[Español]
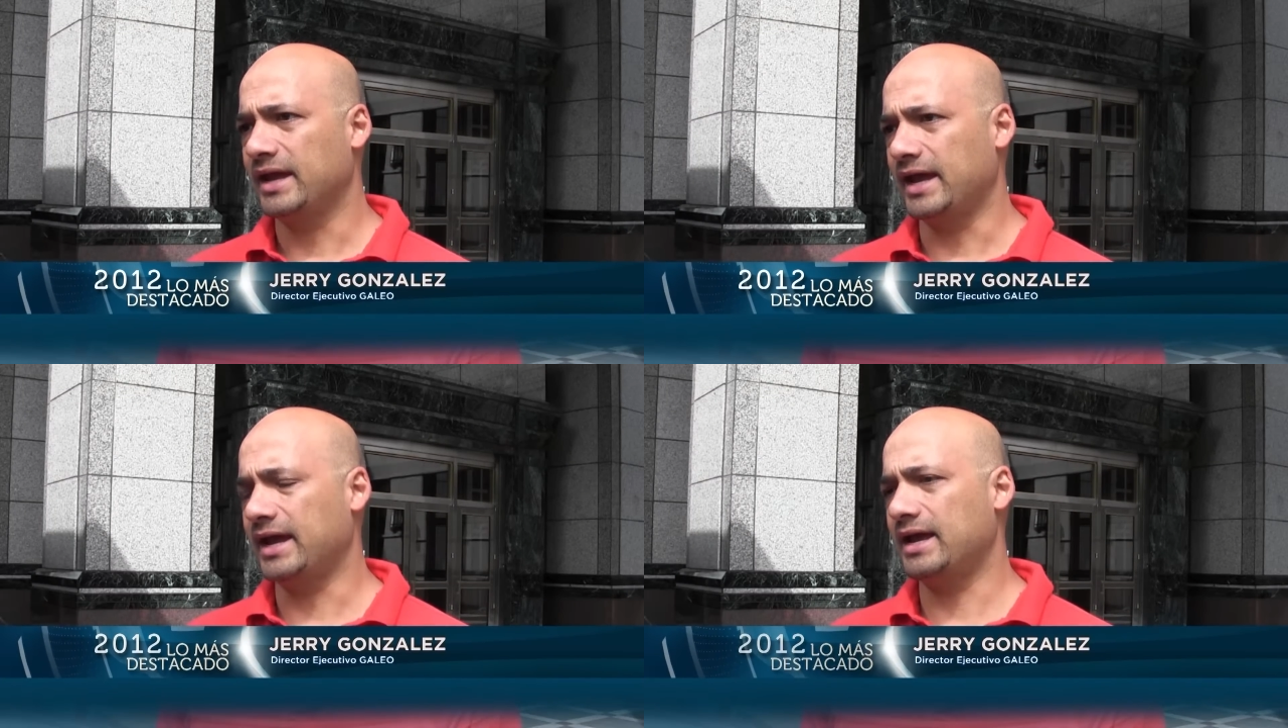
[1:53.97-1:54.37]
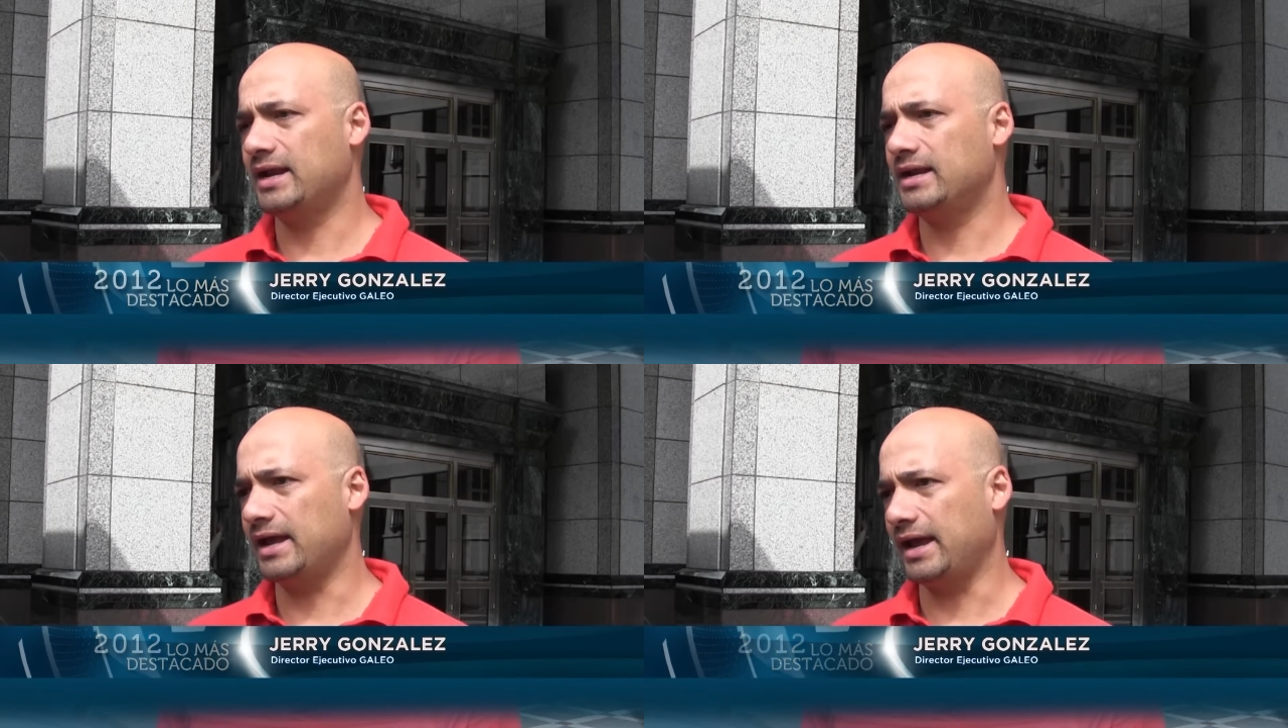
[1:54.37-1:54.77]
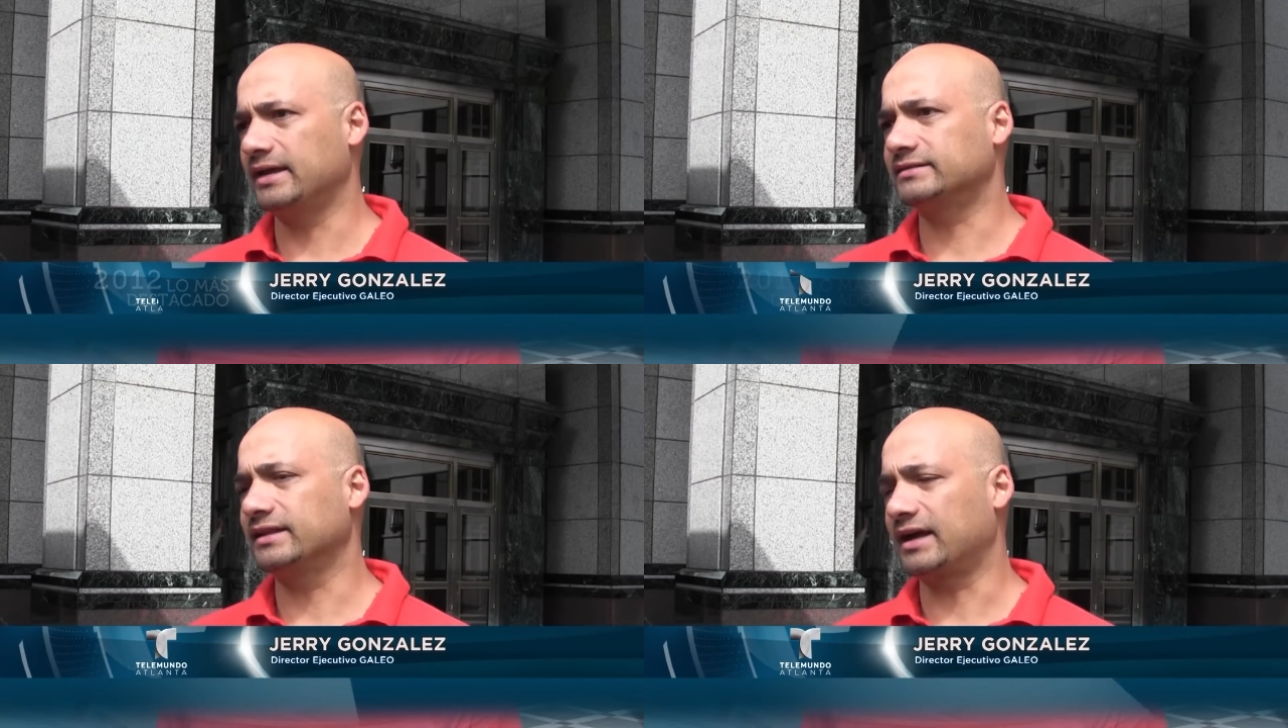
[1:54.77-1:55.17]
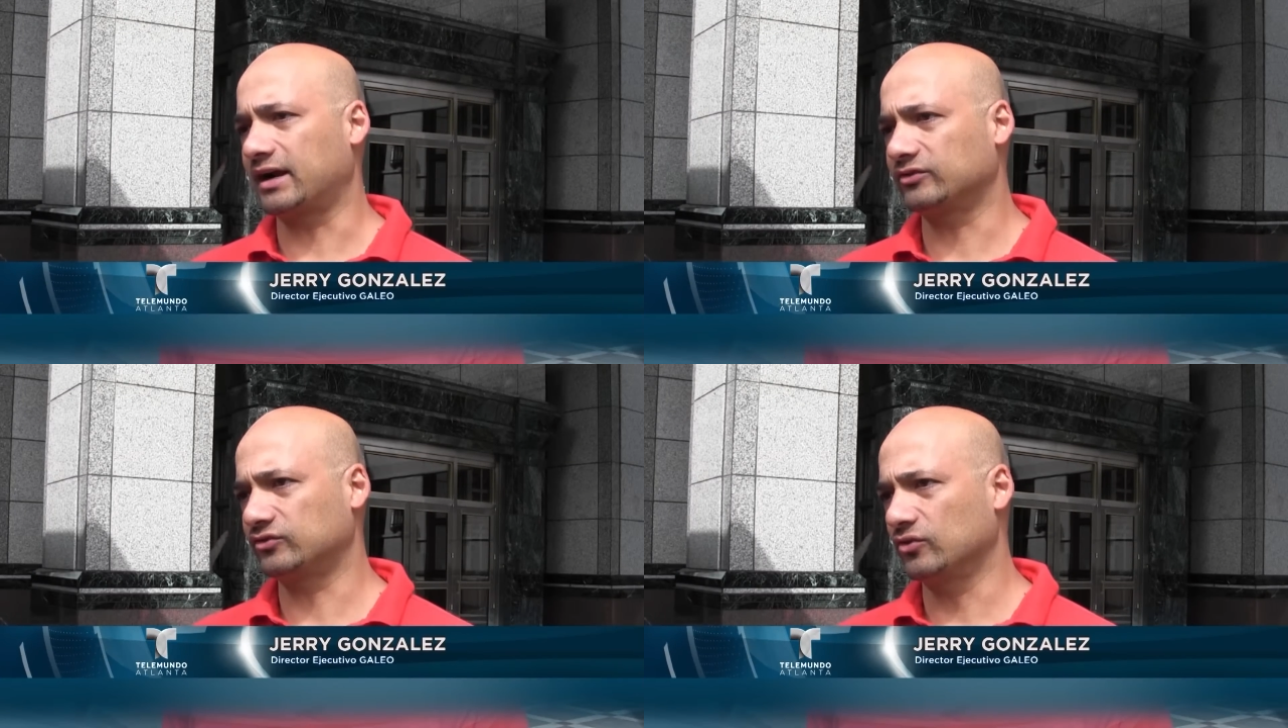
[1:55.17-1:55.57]
Él es la
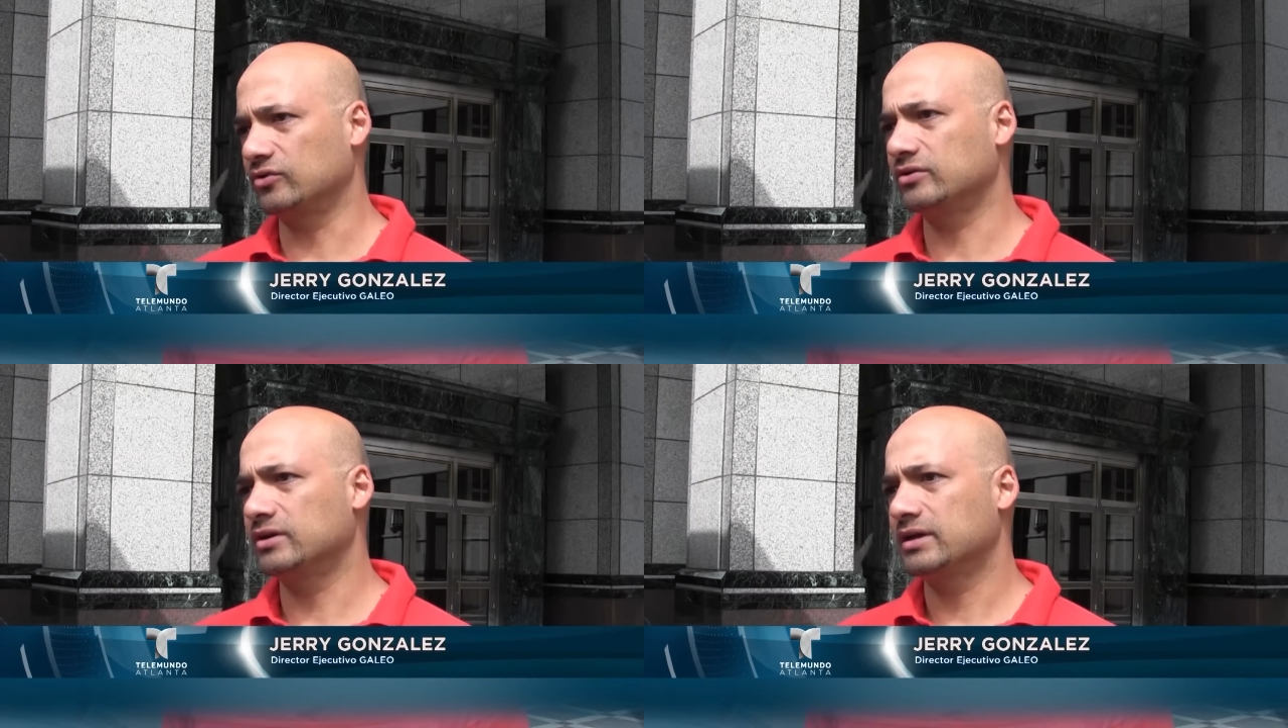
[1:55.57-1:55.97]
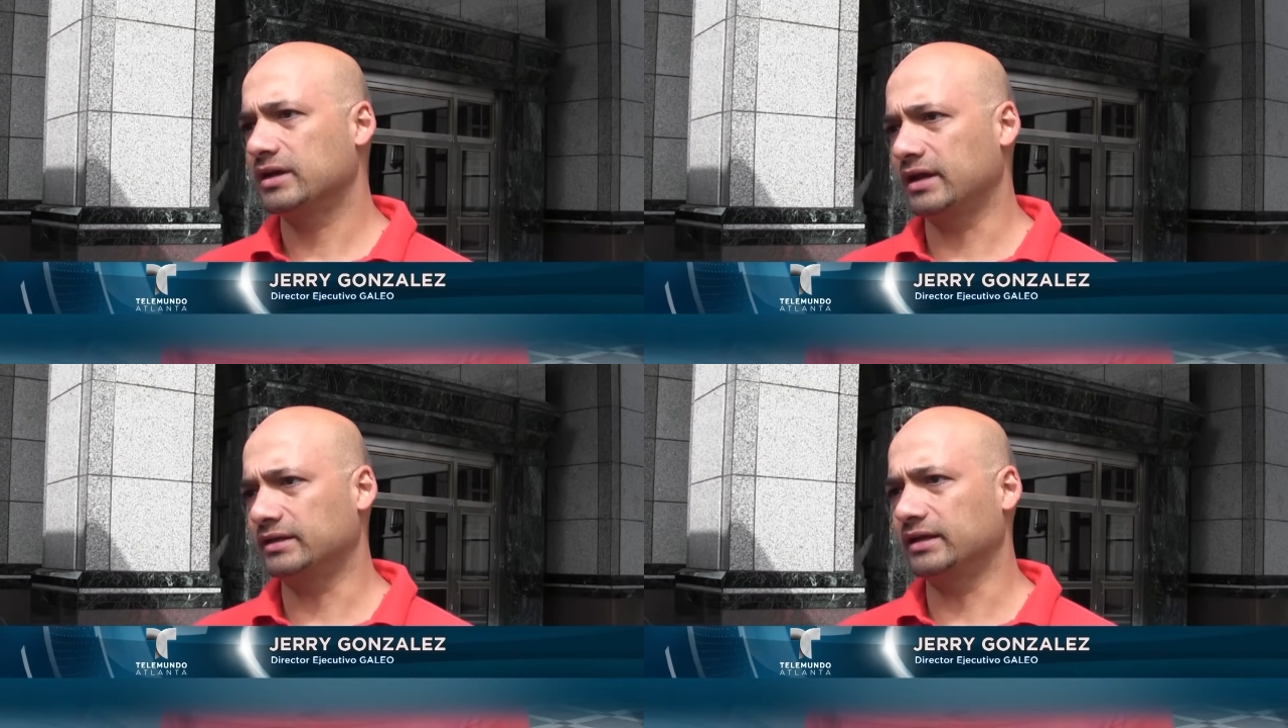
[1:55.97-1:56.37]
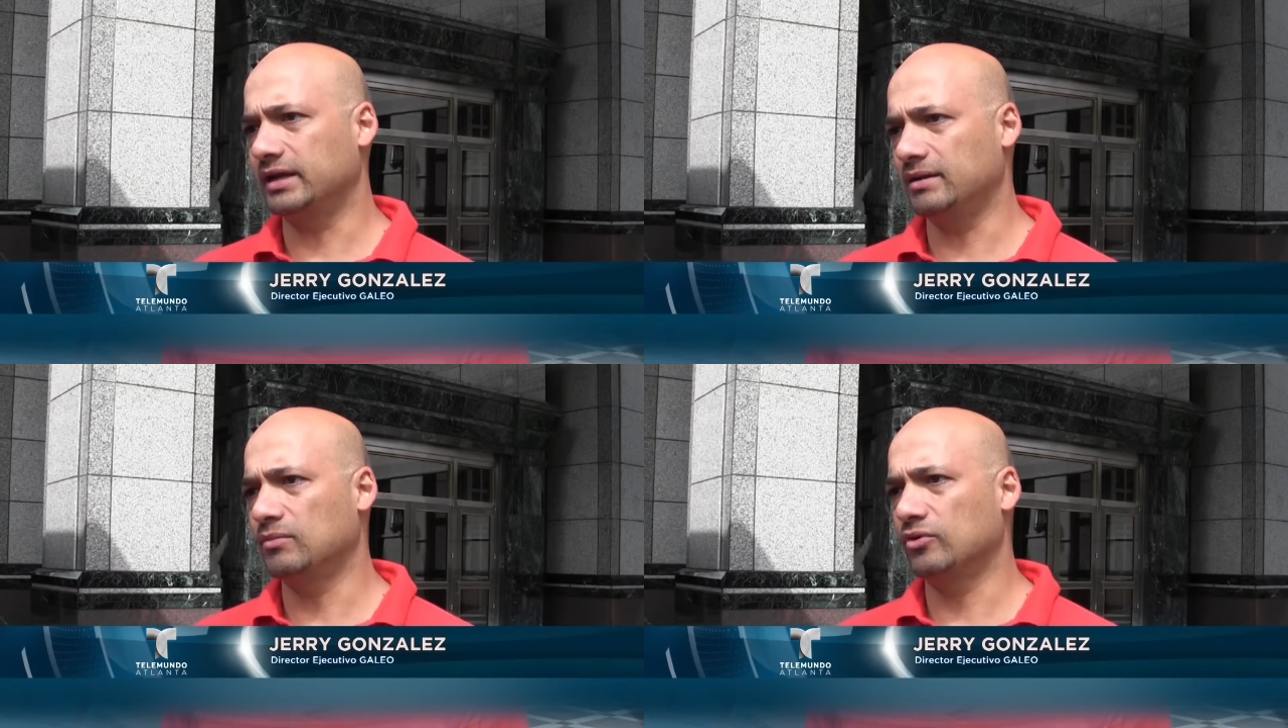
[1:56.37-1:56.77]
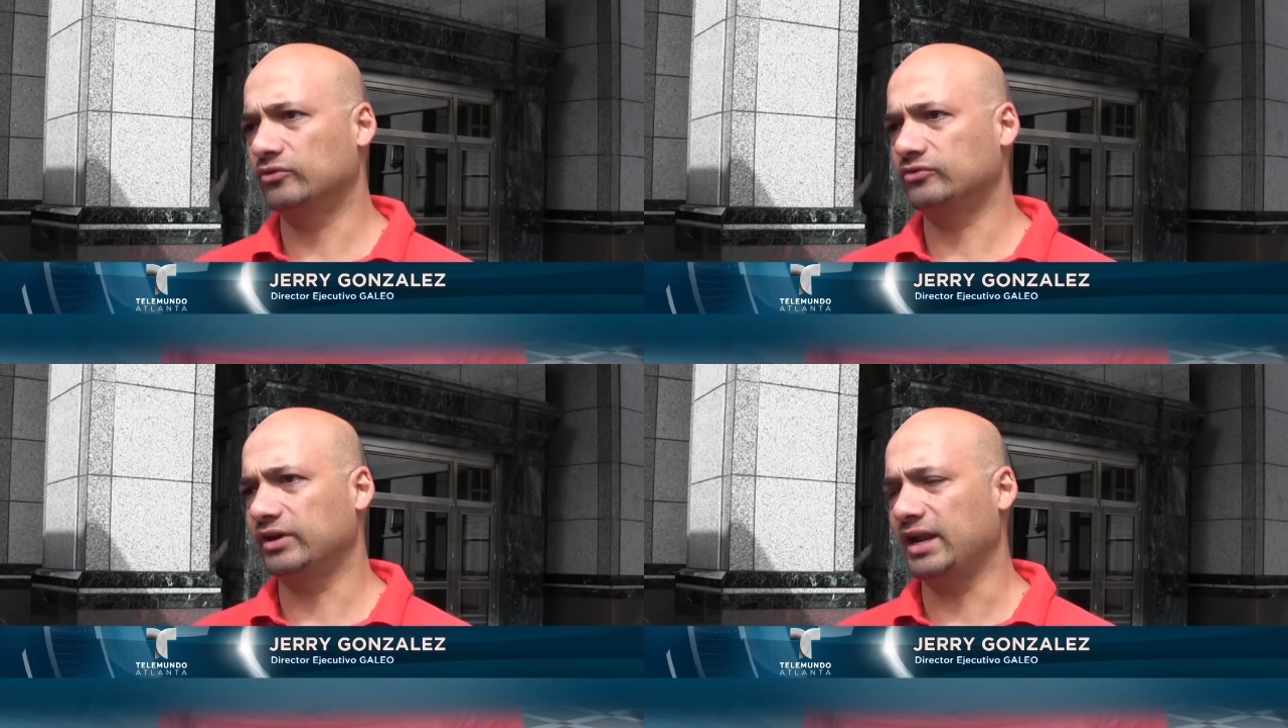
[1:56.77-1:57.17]
razón que
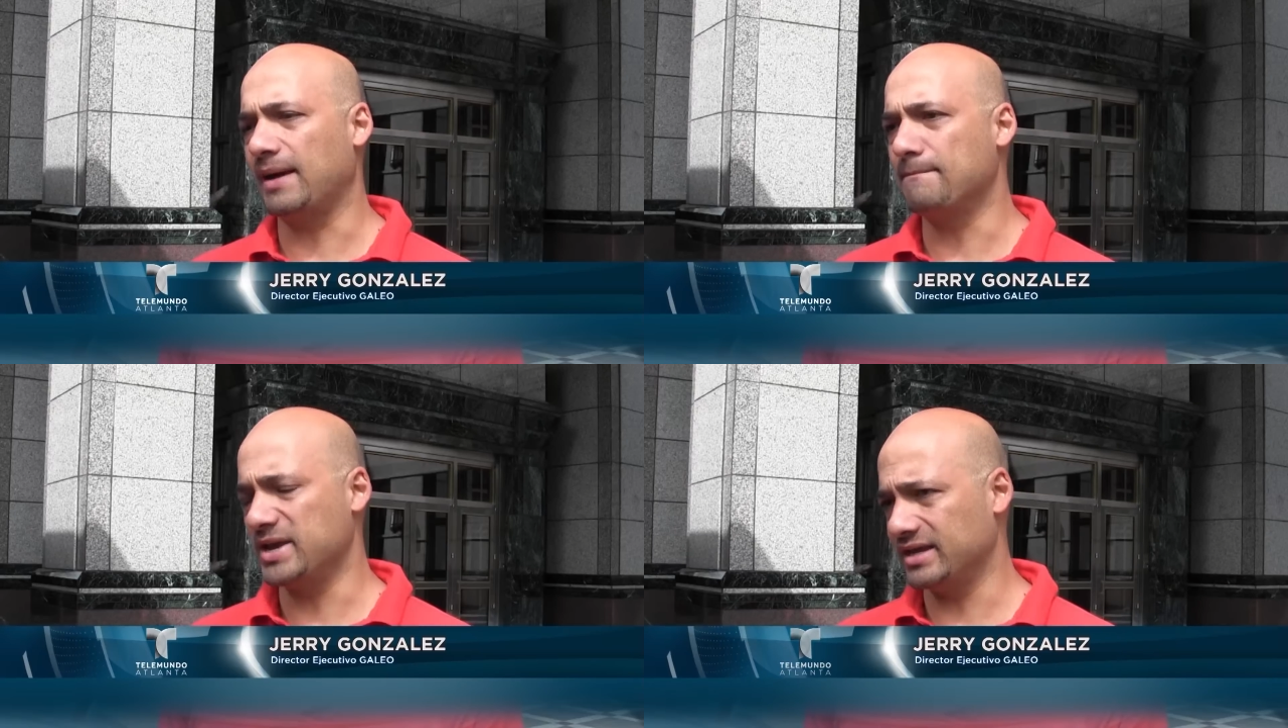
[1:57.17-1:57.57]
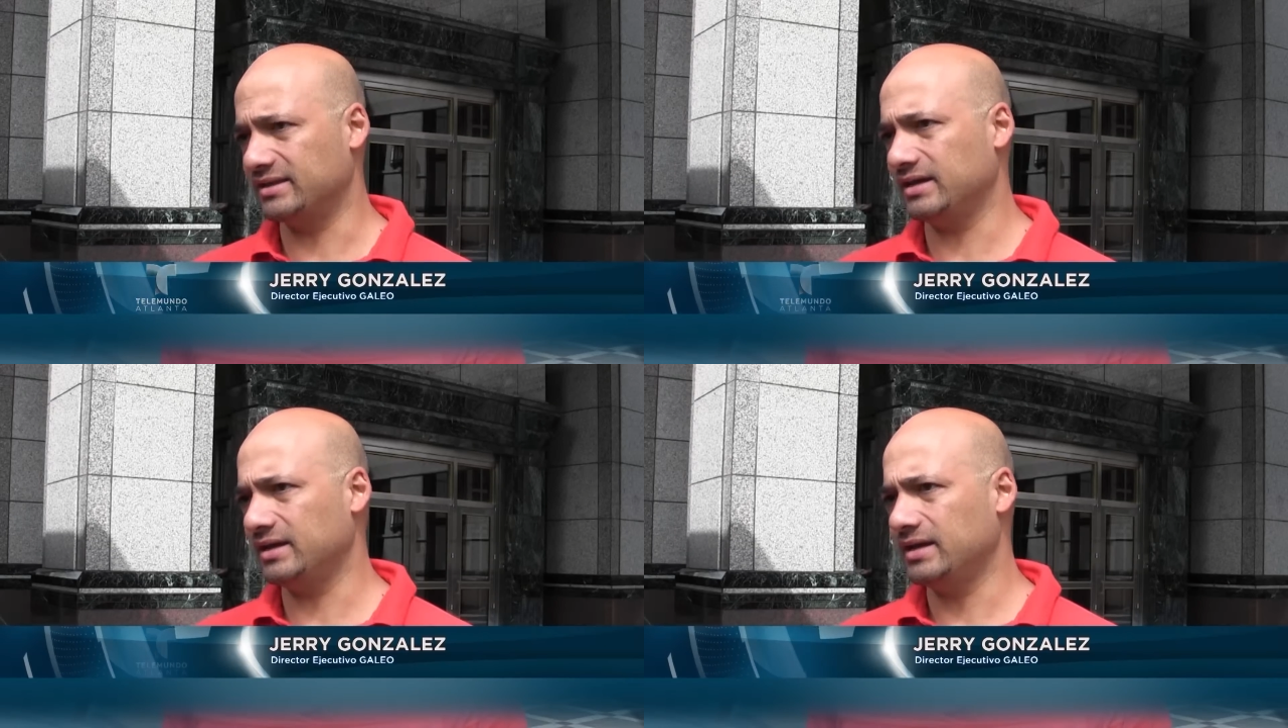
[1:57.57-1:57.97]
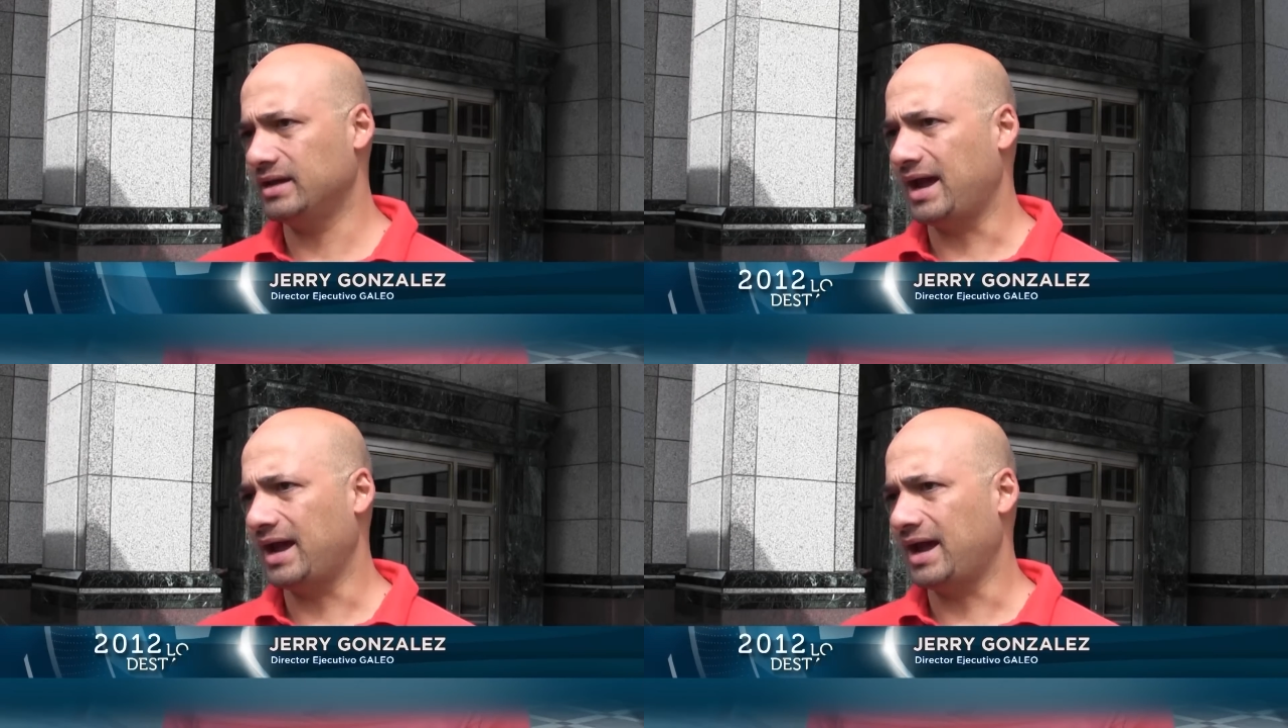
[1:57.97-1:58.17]
tenemos el ambiente